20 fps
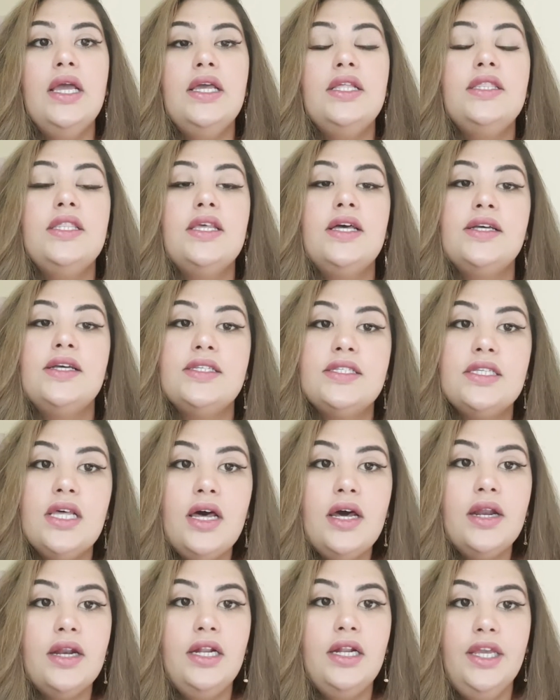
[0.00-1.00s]
إنه
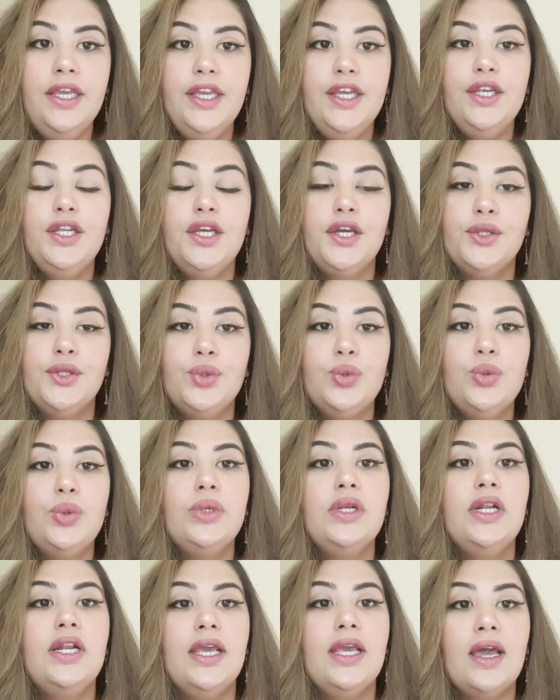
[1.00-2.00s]
صار الحين
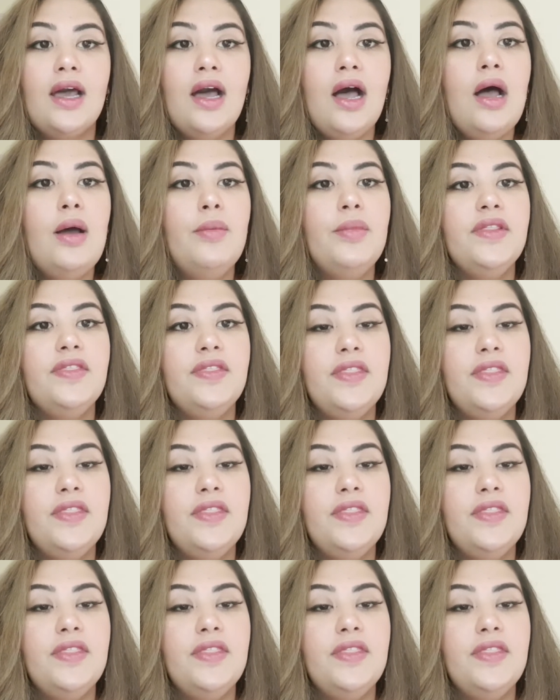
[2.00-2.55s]
يعطون الإقامة